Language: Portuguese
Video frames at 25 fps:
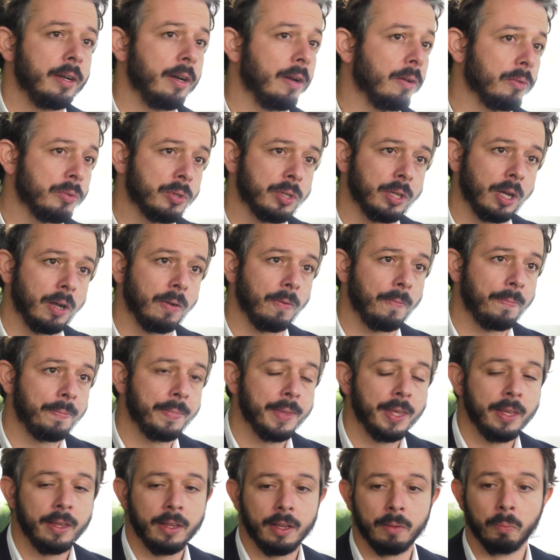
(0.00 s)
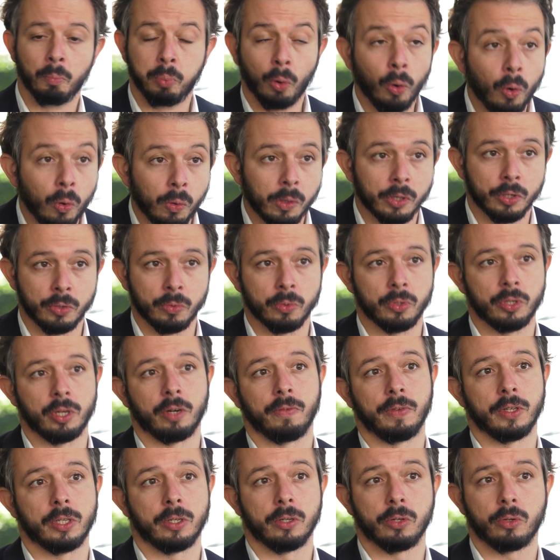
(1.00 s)
não são boas no
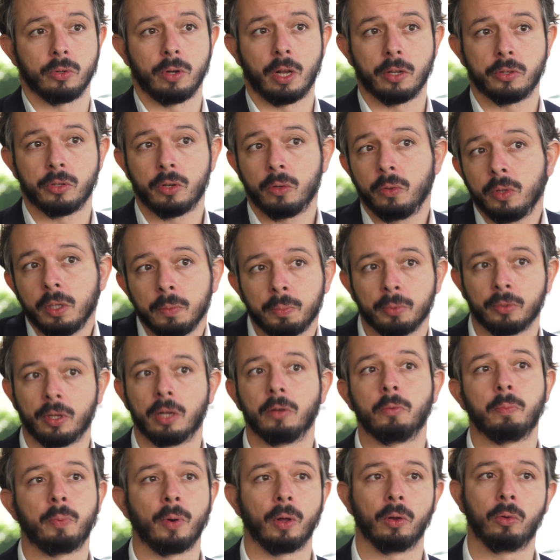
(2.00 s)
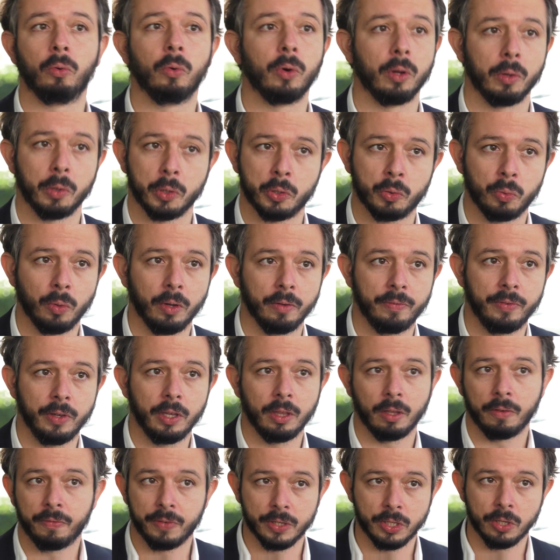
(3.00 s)
Serviço Nacional de Saúde e, portanto, procuram a sua
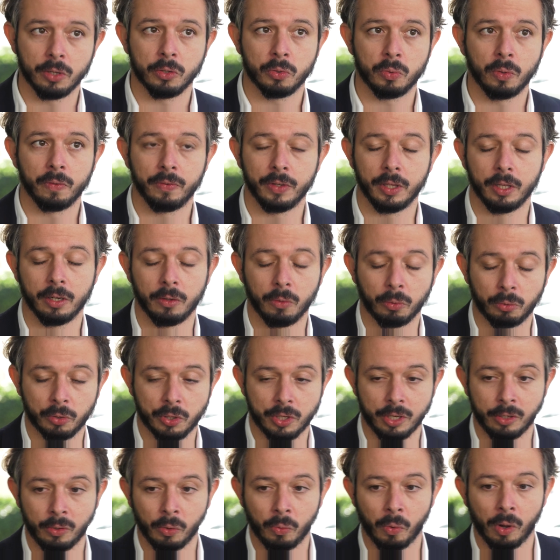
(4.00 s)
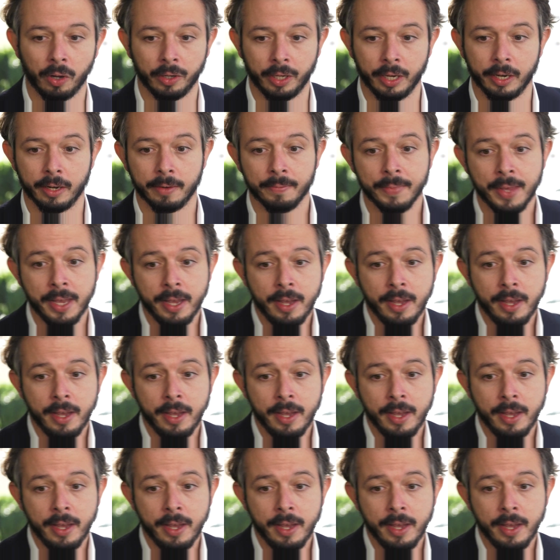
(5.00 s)
vida, fazer a sua vida noutro sítio qualquer.